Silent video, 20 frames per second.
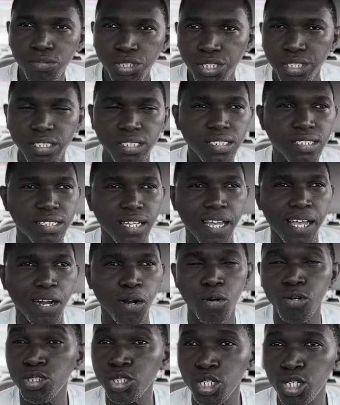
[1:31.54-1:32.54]
je disais,
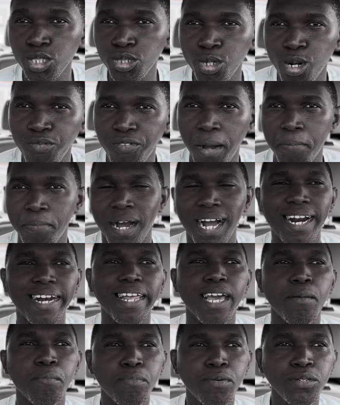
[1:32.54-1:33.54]
aujourd'hui, on va
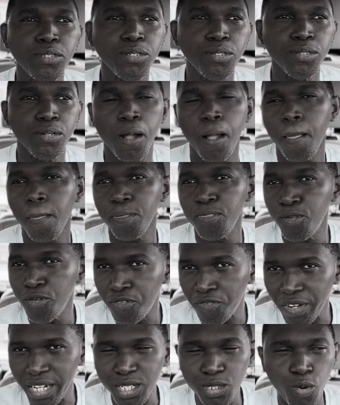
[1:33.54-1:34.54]
parler un peu de, du
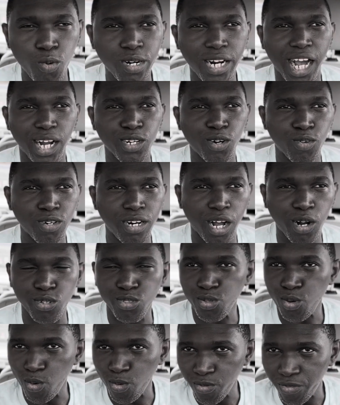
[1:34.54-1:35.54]
fait qu'on a, on a
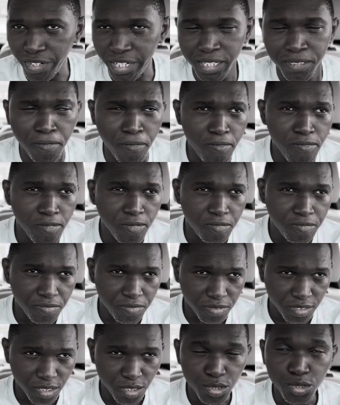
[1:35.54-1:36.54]
retrouvé
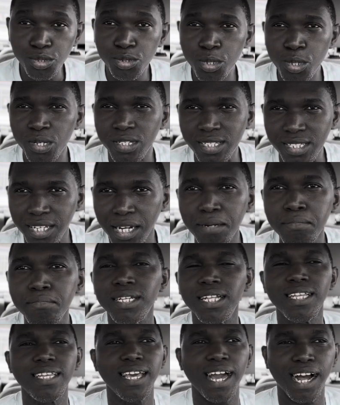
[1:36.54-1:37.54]
200
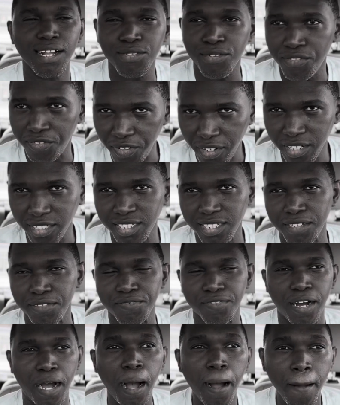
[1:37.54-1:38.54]
milliards de francs
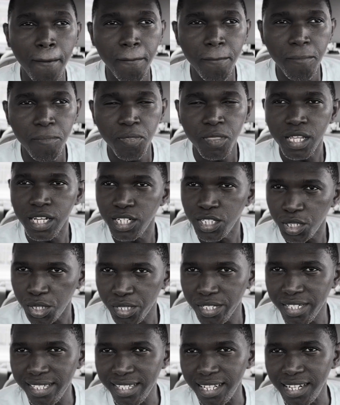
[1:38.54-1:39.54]
CFA
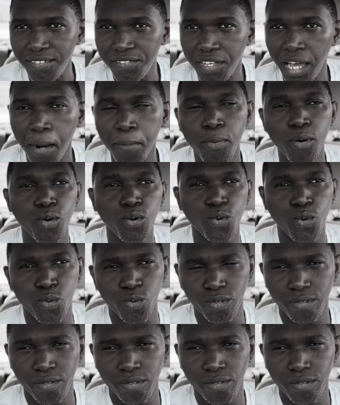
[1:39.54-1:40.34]
chez Sylvia Bongo.